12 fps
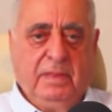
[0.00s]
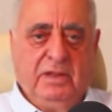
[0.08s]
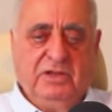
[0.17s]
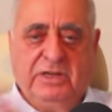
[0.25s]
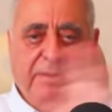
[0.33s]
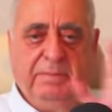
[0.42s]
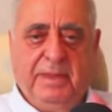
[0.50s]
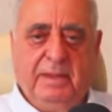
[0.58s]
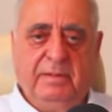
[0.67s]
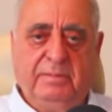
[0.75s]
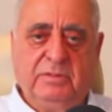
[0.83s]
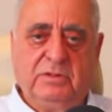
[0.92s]

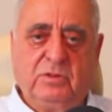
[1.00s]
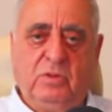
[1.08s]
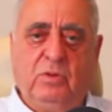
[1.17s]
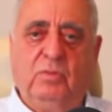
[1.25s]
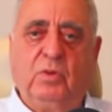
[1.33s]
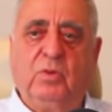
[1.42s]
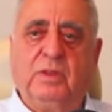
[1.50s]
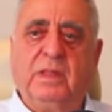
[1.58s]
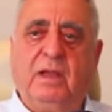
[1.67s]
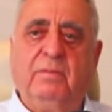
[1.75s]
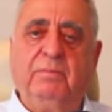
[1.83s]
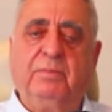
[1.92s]
الجميع باش تكون الامور
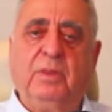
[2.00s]
واضحه